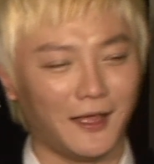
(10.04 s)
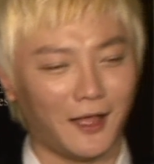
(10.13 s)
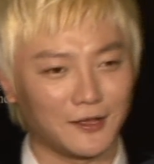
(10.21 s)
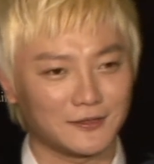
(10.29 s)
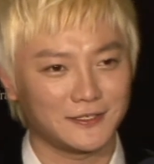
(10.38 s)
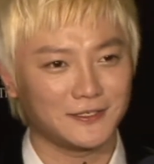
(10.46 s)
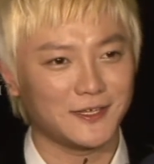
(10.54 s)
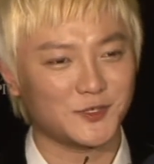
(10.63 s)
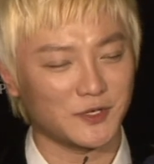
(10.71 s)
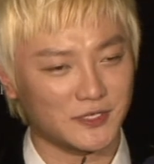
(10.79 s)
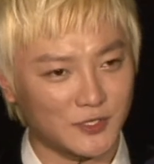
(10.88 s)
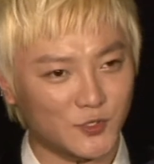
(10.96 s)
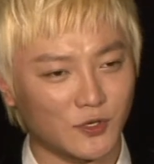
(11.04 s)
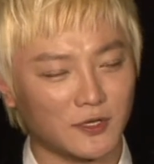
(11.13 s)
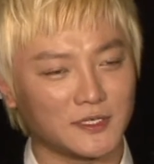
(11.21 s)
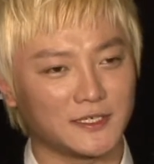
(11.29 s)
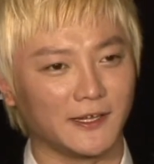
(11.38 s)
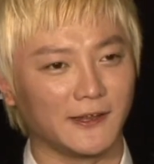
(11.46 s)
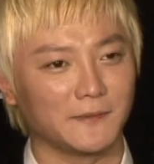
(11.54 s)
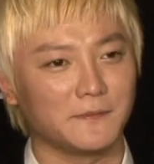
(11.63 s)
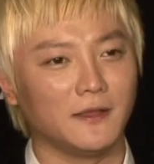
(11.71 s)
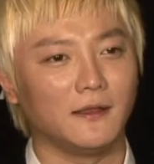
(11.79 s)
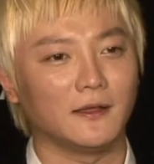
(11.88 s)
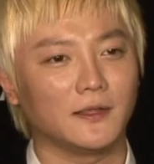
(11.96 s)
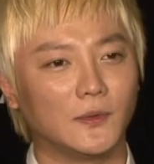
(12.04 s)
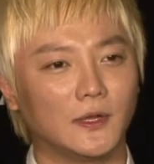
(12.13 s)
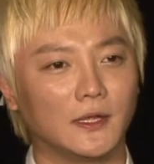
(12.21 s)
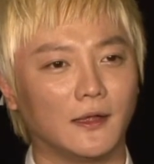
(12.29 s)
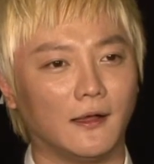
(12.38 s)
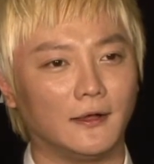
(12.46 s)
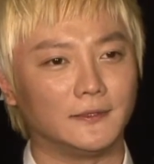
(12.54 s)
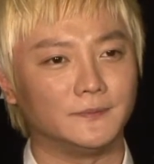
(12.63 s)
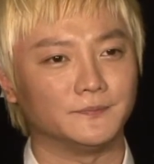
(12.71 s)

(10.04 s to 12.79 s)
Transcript: 好，今天算是双喜临门了，因为啊，